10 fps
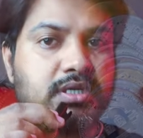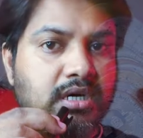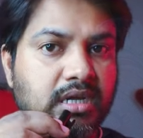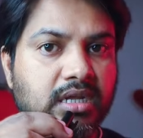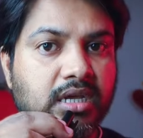
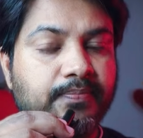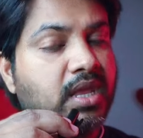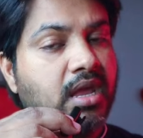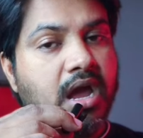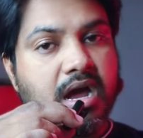लिए
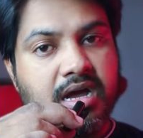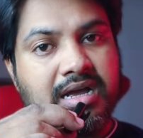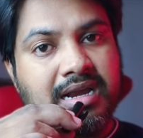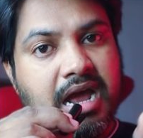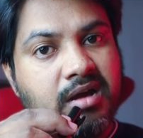अगर
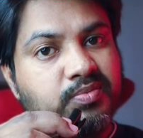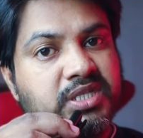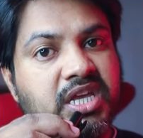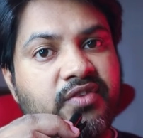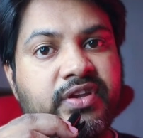आप
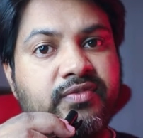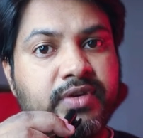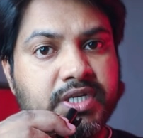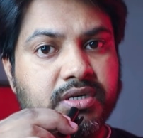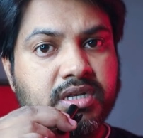सेफ
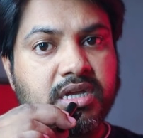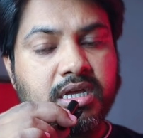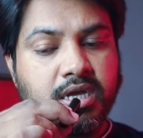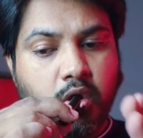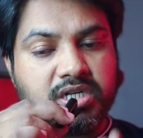इन्वेस्टर है
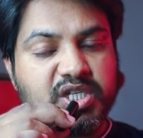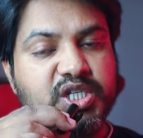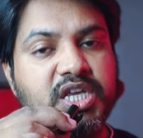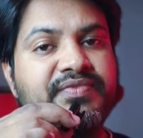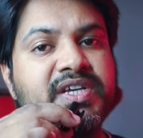और सेफ
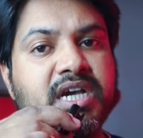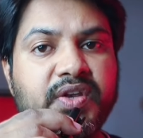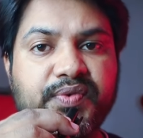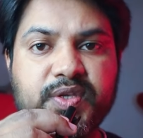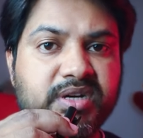जगह
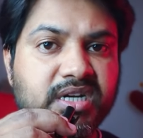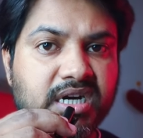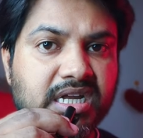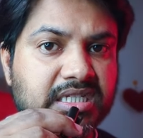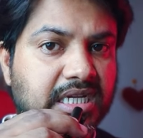इन्वेस्टमेंट करना
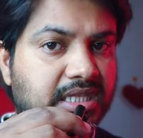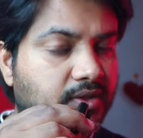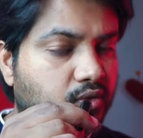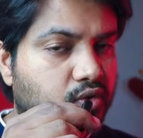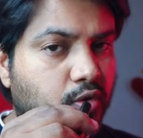चाहते हैं तो
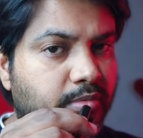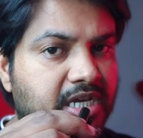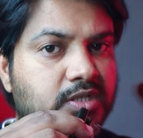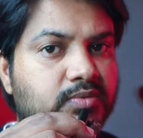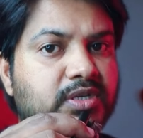जो मैं इस
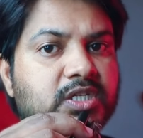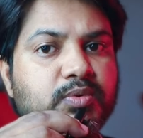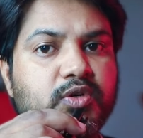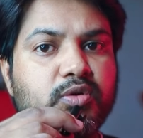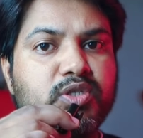इस वीडियो
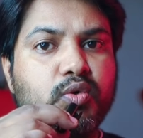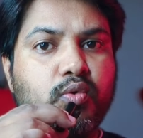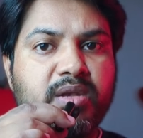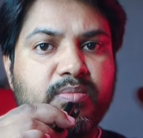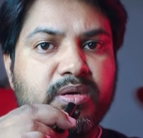में जो क्वाइन
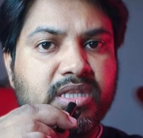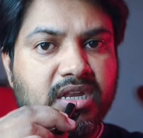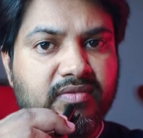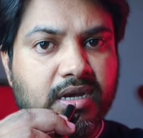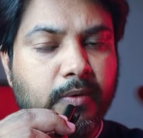में बताने
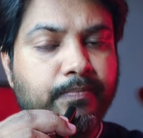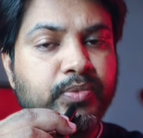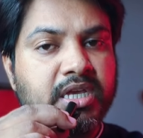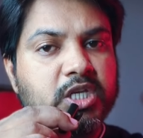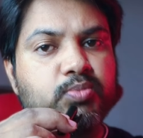वाला हूं
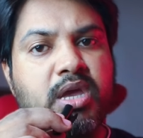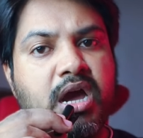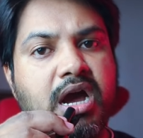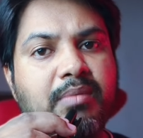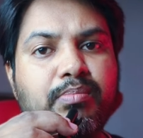इस पर आप
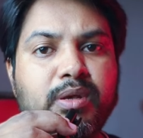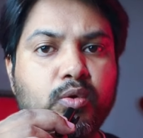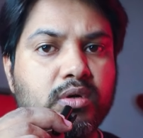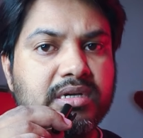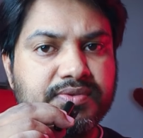बिल्कुल
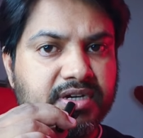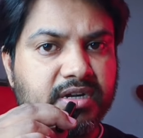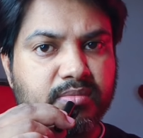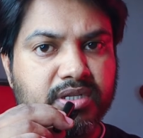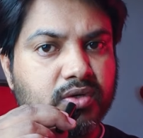कंसिडर मत
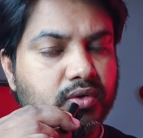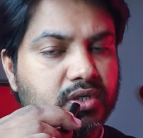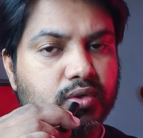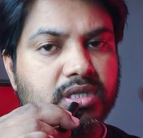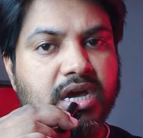करो इसको
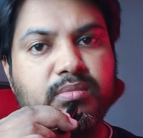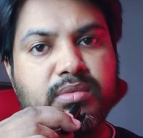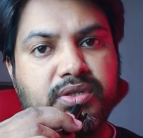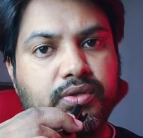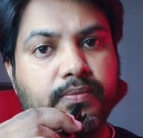ध्यान मत
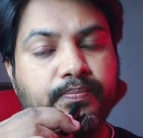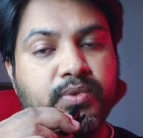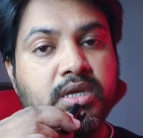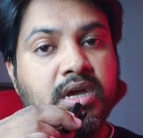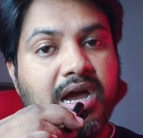दो
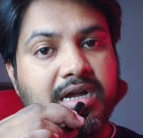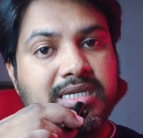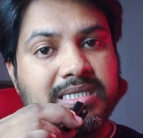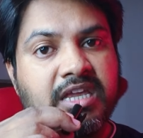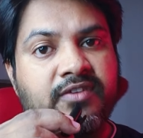अगर
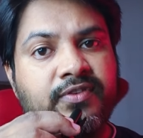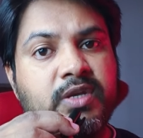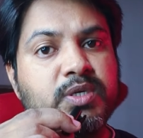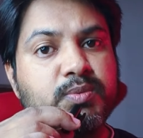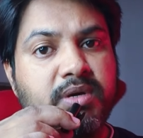सेफ
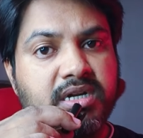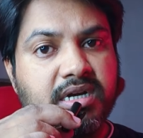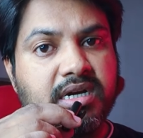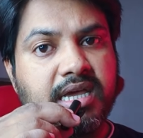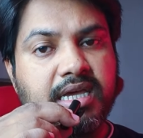इन्वेस्टमेंट करना
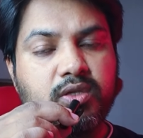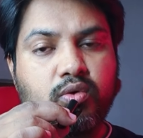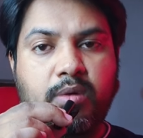है तो आप